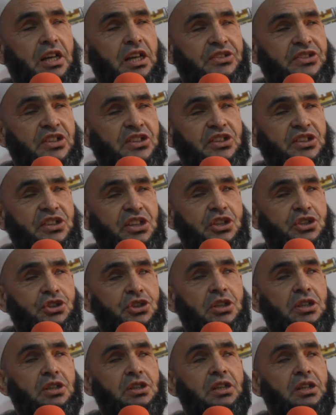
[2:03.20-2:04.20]
قال زاسي
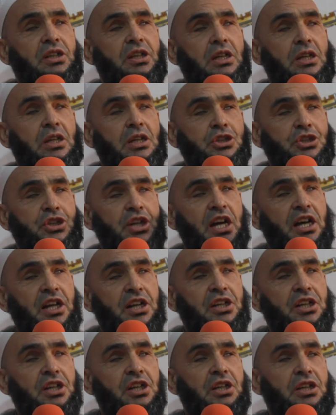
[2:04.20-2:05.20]
تعيشخ
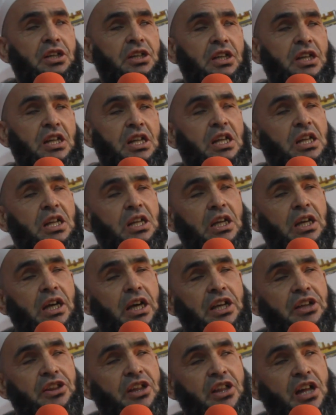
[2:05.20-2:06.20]
شاريق
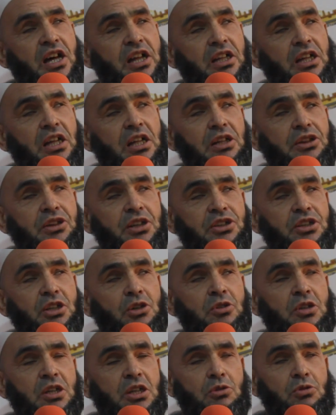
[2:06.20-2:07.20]
قيد دار غارتي
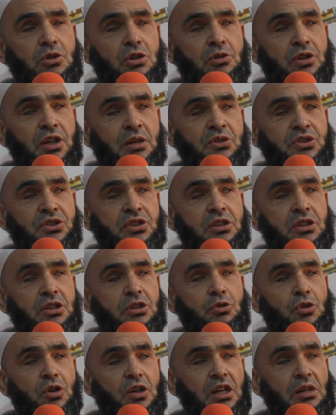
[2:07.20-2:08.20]
طون قوال العماسي
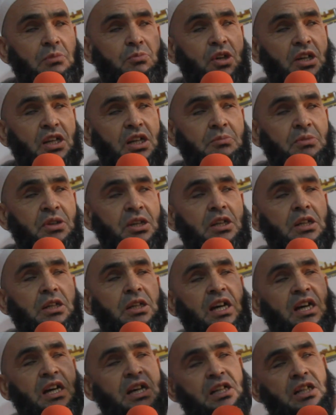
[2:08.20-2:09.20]
روح قال المحامي
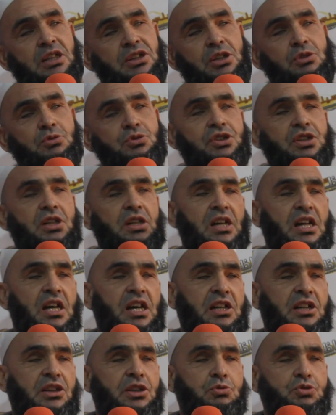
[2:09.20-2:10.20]
نهار وتشا
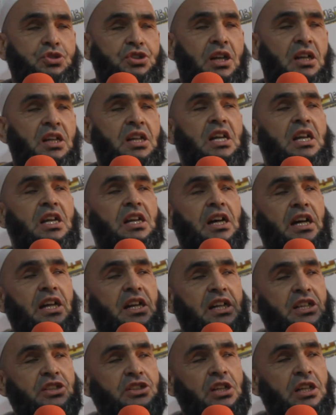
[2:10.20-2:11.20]
نهارتي وتشا
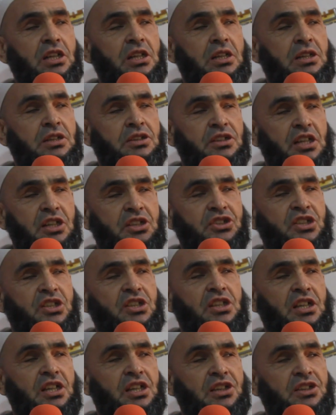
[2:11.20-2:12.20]
الرئيس
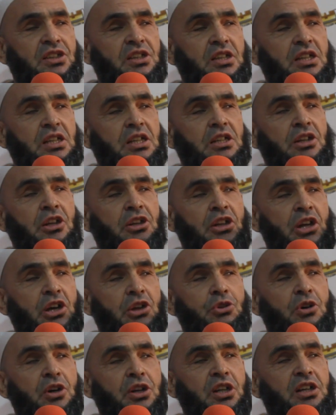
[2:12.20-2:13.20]
التاكسيات
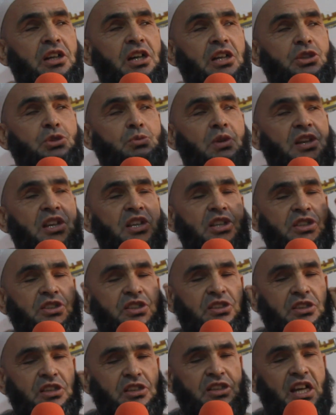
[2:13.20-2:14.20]
النظر قارس وهذا
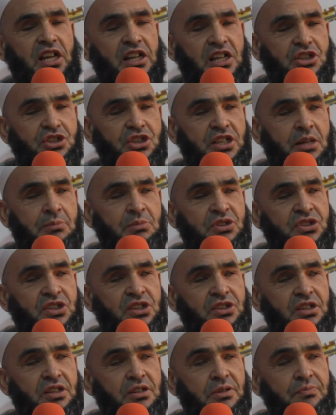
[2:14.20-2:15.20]
تارشان
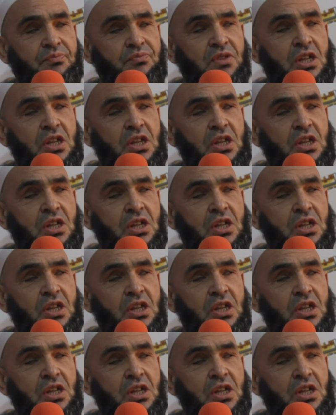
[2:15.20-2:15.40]
سيدي